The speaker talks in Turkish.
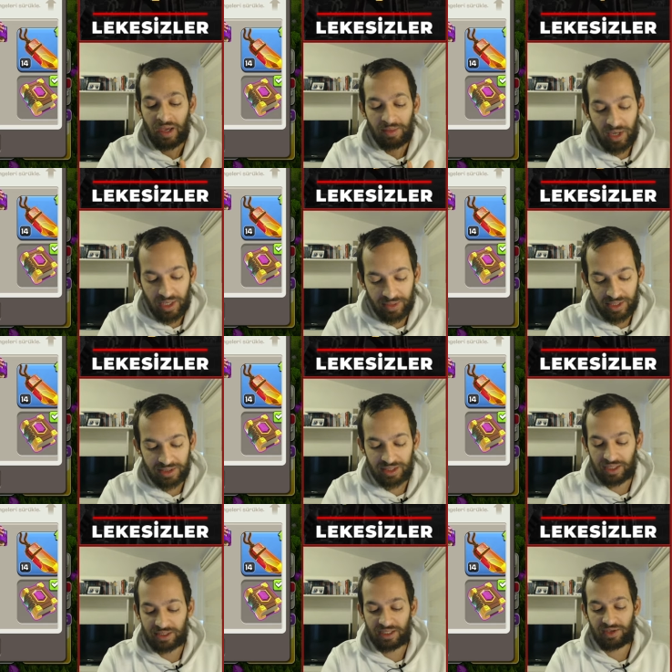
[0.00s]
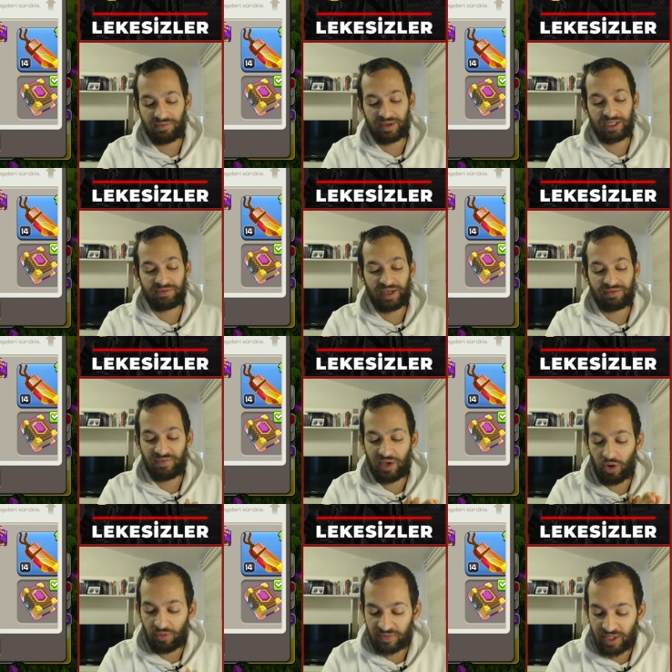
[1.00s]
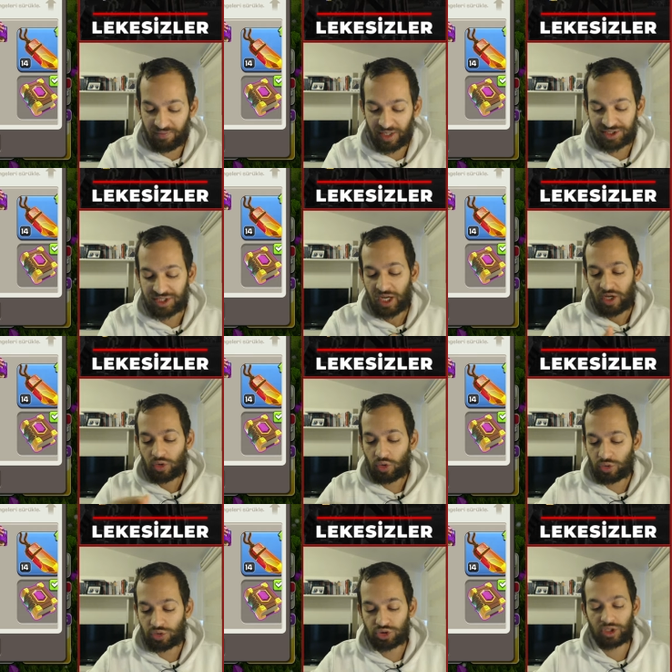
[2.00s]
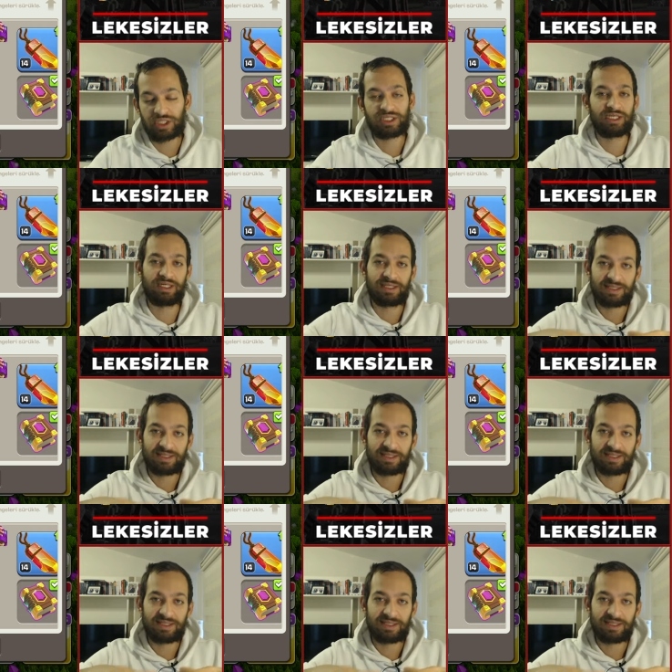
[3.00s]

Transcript: Barbar Kral'da dev eldiven ve öfke var. Koruyucudaki